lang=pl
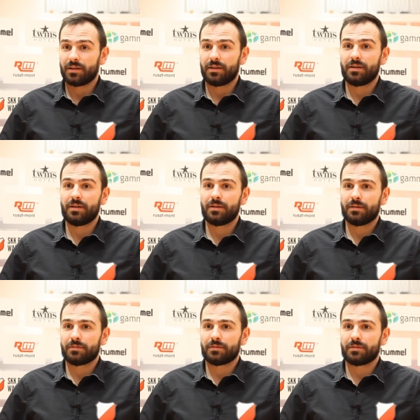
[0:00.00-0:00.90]
i
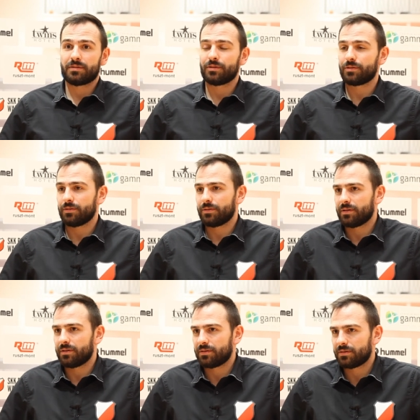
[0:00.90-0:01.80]
stosują się
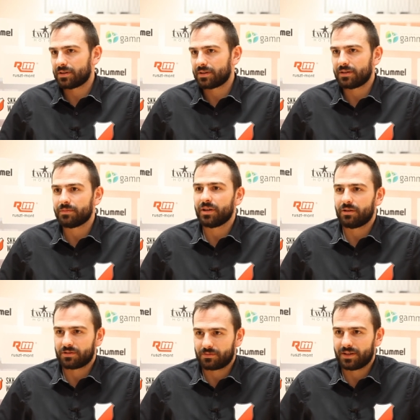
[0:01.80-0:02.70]
do zasady mniej
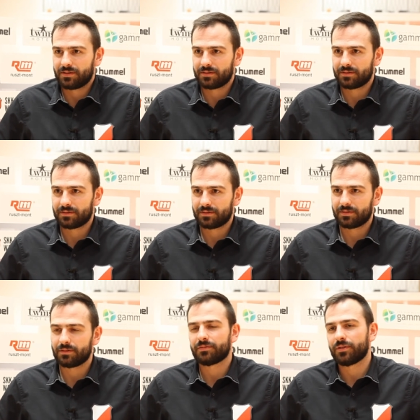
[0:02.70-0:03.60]
kozła.
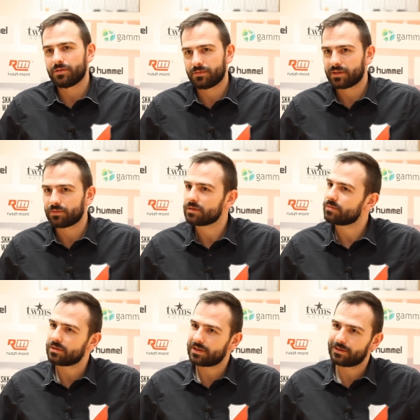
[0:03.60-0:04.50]
No, w końcówce może
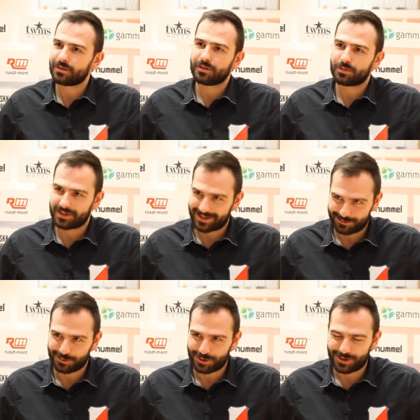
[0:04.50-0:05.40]
było tego kozła za
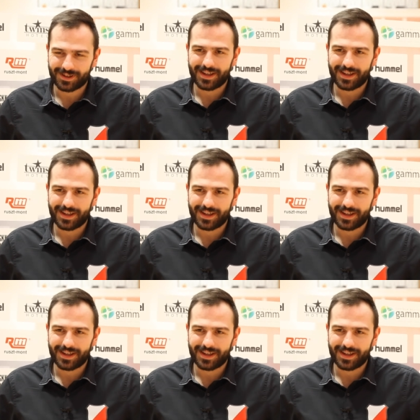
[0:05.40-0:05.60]
dużo,